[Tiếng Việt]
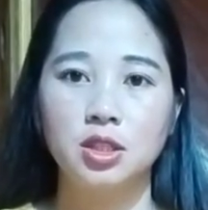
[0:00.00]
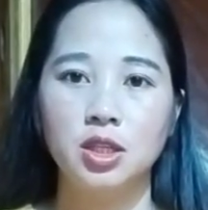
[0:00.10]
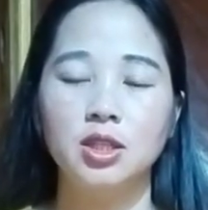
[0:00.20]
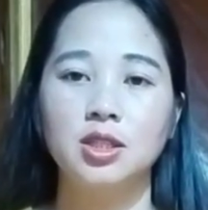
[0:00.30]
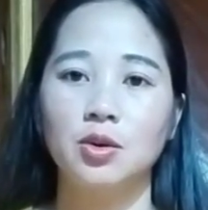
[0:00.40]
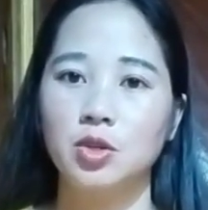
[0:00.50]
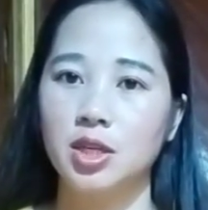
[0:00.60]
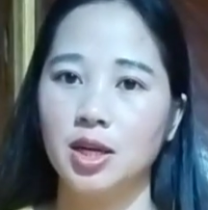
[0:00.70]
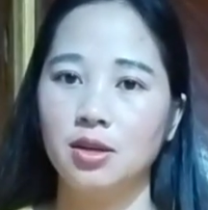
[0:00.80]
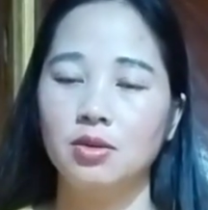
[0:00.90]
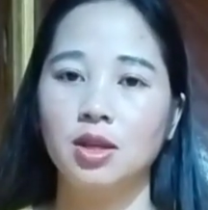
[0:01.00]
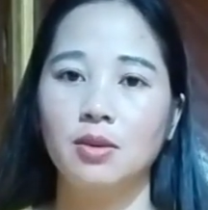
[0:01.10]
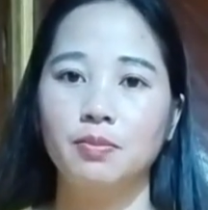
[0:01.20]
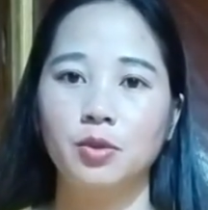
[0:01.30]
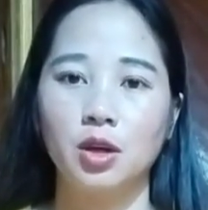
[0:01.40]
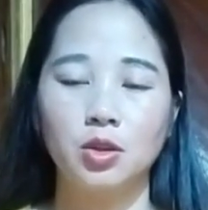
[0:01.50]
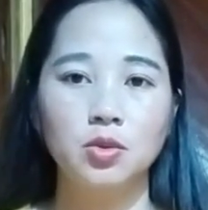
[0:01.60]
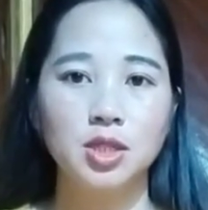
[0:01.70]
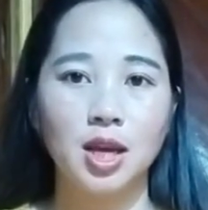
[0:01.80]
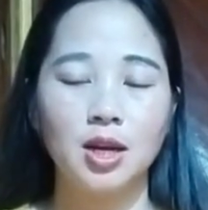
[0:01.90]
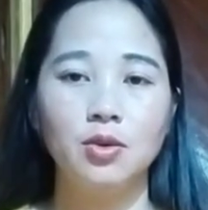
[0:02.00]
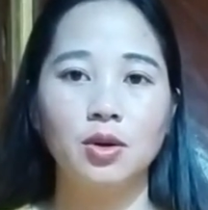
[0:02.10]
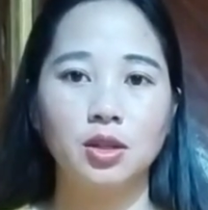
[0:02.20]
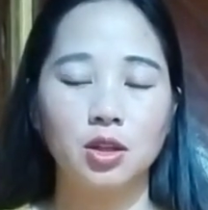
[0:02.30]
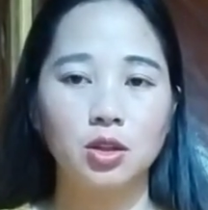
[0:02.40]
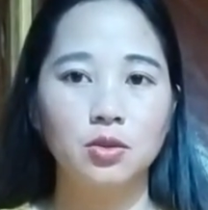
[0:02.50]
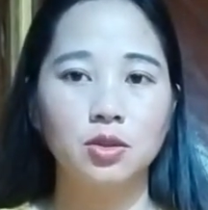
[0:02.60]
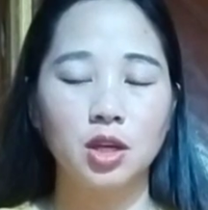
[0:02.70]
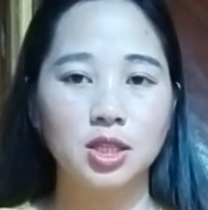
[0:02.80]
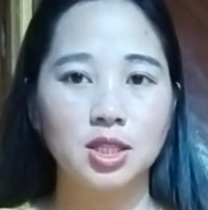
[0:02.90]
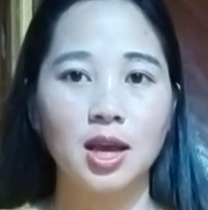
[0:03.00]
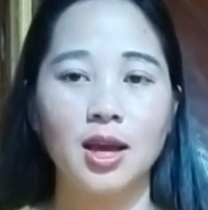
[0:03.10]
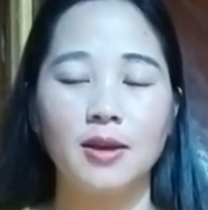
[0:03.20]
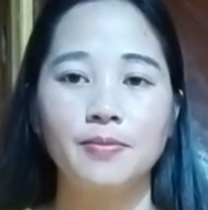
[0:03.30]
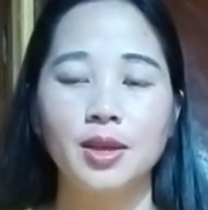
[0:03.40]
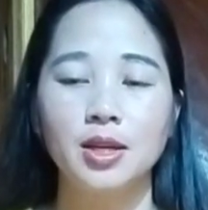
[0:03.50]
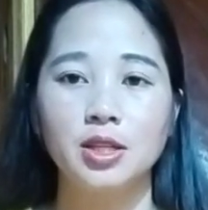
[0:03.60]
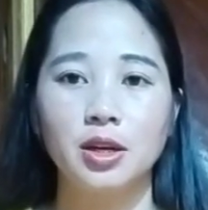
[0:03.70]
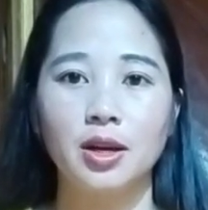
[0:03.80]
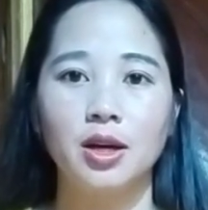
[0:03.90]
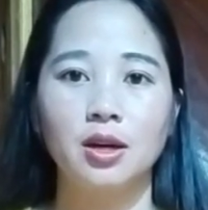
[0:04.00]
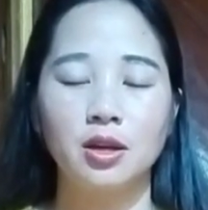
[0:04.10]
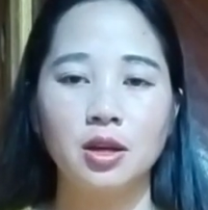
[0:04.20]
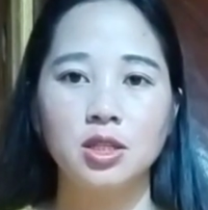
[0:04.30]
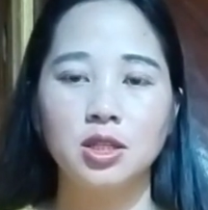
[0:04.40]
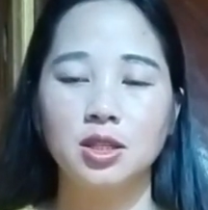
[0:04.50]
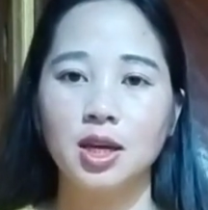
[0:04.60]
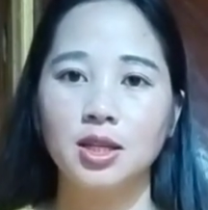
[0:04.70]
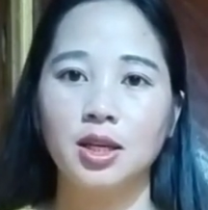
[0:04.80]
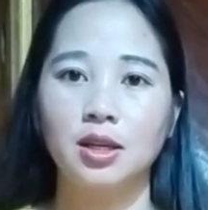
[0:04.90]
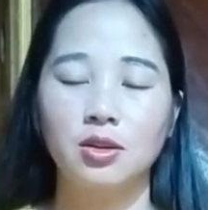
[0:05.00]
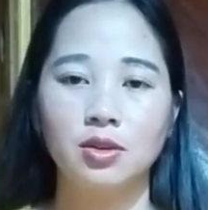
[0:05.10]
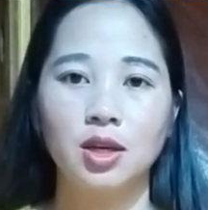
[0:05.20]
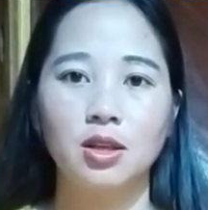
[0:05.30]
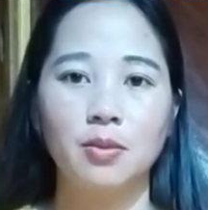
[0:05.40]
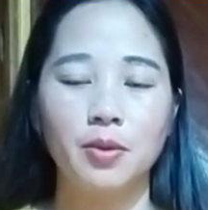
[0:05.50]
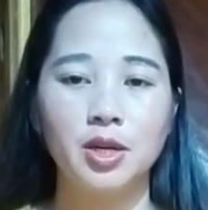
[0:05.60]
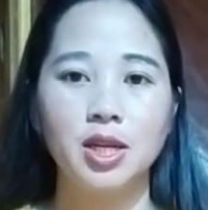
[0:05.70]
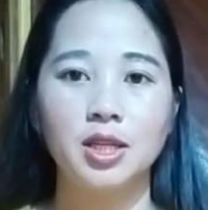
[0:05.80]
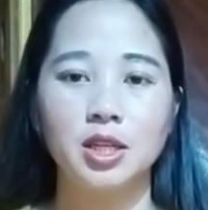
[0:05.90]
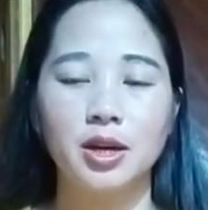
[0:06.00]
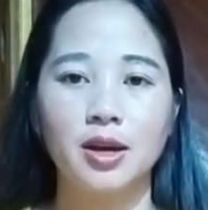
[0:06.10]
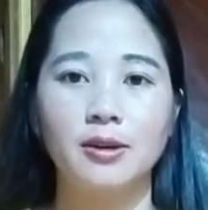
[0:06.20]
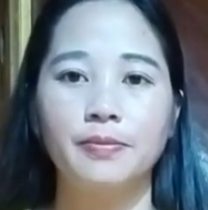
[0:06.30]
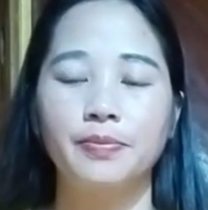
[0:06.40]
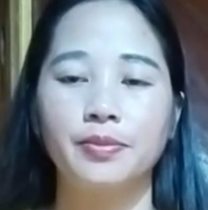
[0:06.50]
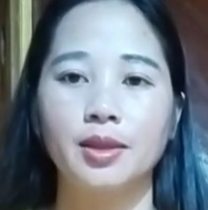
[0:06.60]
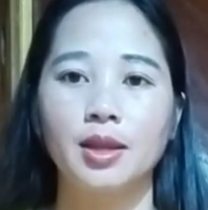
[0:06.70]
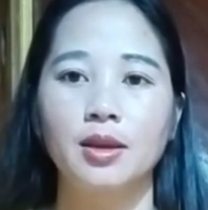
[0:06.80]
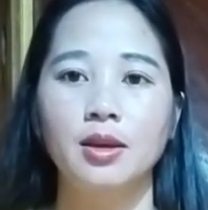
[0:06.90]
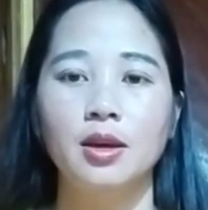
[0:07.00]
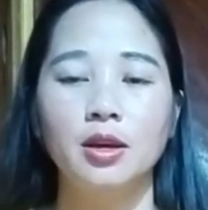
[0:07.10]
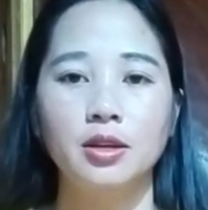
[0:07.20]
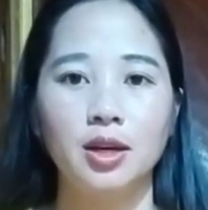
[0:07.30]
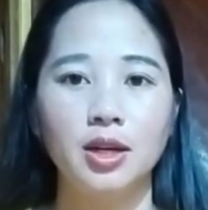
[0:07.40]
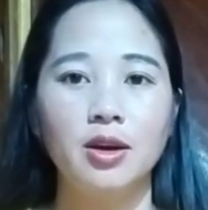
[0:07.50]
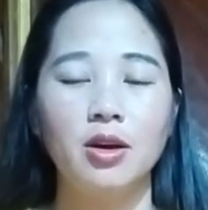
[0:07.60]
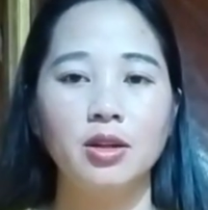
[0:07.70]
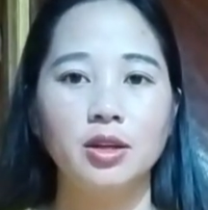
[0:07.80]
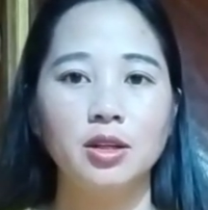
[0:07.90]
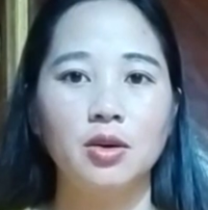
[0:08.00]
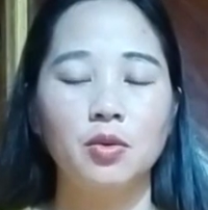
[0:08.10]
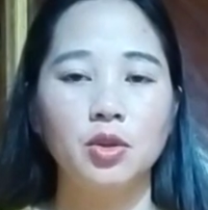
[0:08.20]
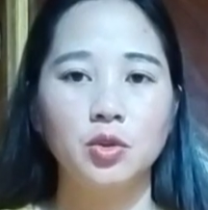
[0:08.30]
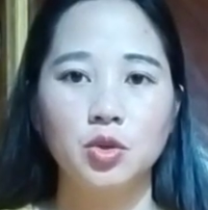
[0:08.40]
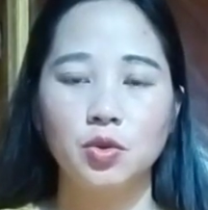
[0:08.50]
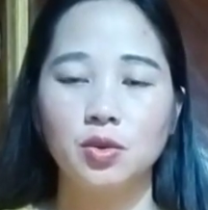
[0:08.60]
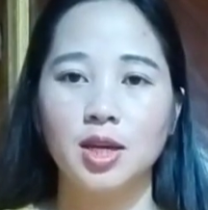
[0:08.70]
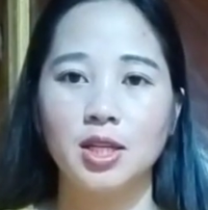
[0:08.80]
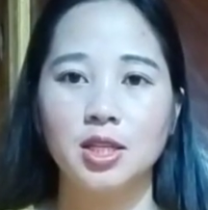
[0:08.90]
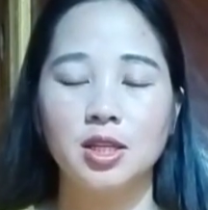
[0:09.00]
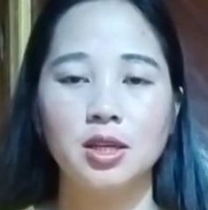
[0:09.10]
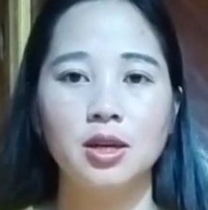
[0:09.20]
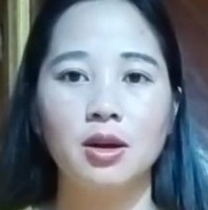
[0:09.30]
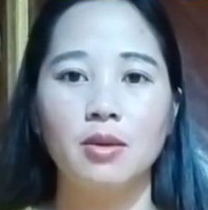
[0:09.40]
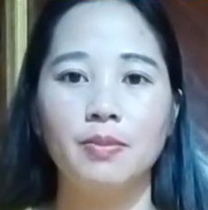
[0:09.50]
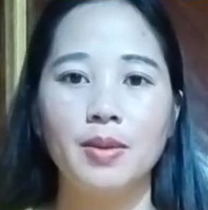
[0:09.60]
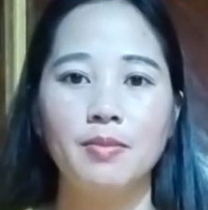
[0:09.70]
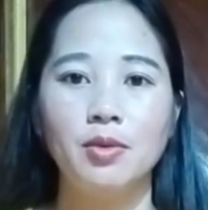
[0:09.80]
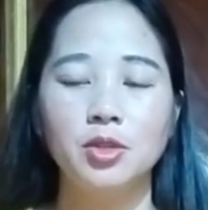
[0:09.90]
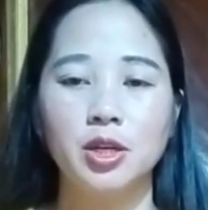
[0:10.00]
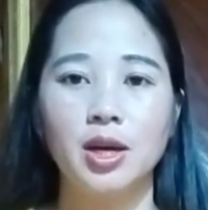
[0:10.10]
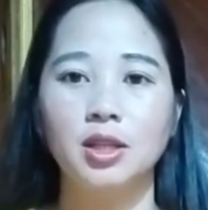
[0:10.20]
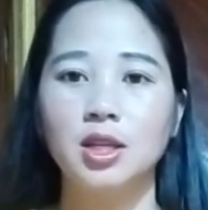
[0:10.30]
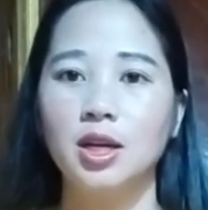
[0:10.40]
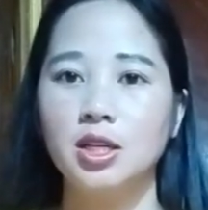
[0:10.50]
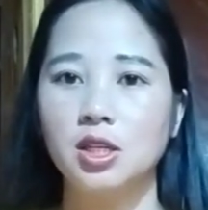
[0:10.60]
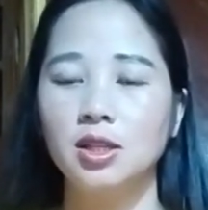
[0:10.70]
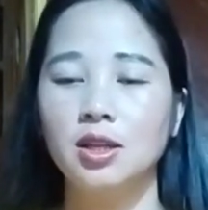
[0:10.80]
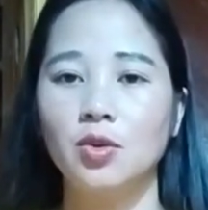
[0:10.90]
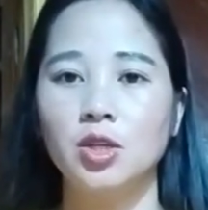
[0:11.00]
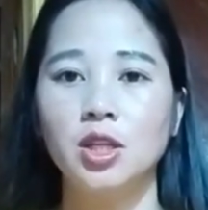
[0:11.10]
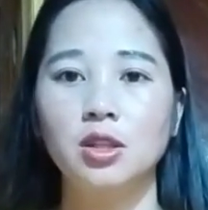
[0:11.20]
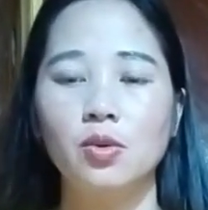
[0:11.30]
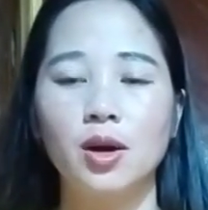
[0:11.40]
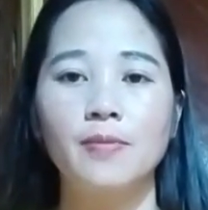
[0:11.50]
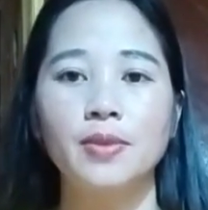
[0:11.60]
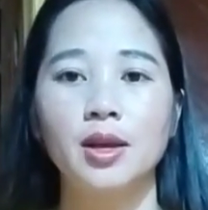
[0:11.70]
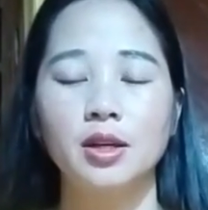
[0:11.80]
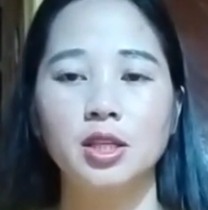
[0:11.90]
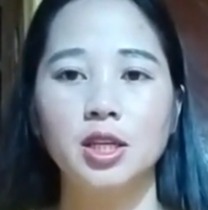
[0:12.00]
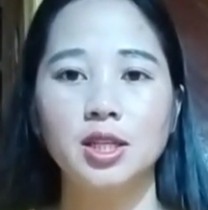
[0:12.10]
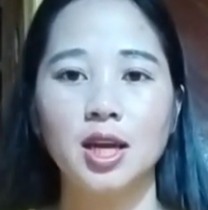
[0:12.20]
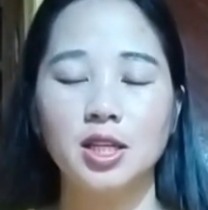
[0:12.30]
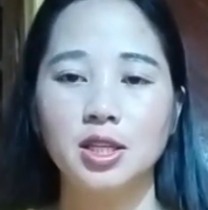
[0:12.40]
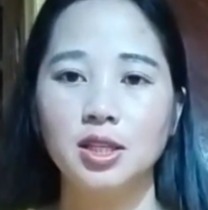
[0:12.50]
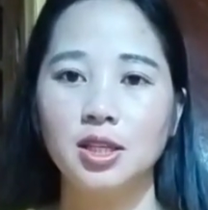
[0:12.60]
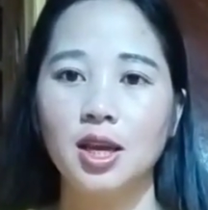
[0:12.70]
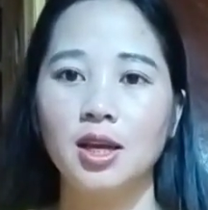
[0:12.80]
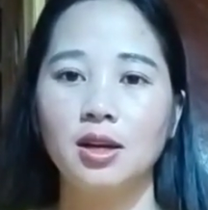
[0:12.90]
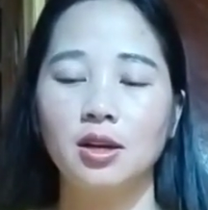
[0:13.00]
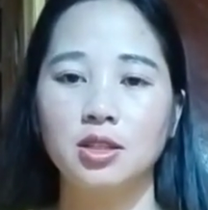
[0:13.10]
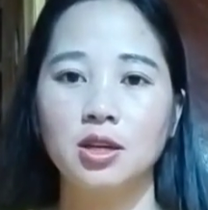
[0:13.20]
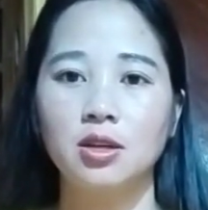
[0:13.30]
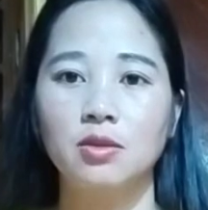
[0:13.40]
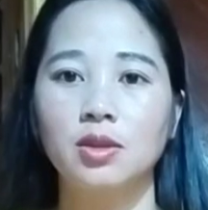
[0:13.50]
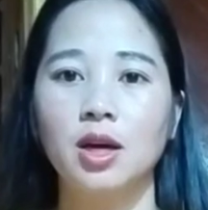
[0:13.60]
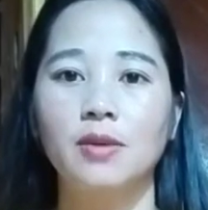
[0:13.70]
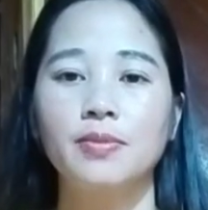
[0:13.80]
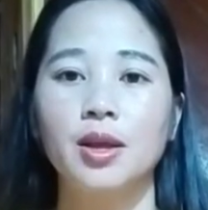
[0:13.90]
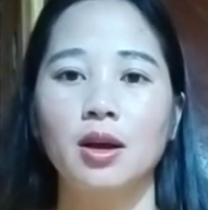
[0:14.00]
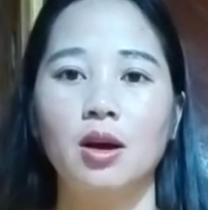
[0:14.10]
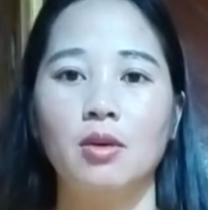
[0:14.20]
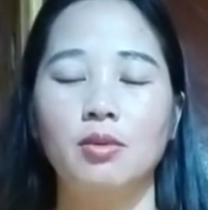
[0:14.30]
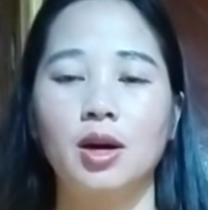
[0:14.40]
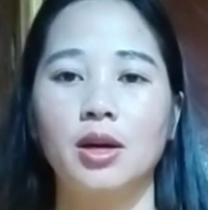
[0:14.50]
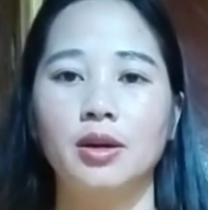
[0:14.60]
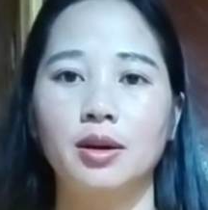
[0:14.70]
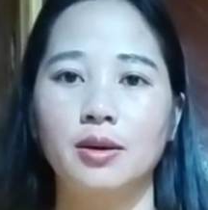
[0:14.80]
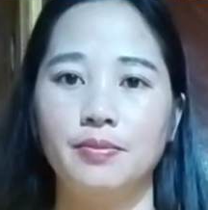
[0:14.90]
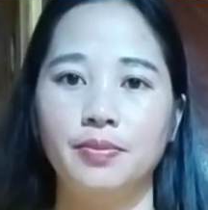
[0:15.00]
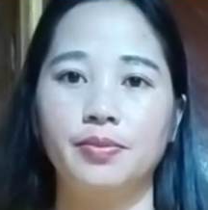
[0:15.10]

chỉ giàu xiết trong đợi cho tung xài lụa cho tự chọn xài sở đời là do chỉ gia trình trong đợi cho con nia sở đời do lý nó nhất đầu ôn tu ta xì rất nó bếp mong sở đời thiết lý xin tàu xí tua xí cha xí chê lọt chắc trong đợi họ và nó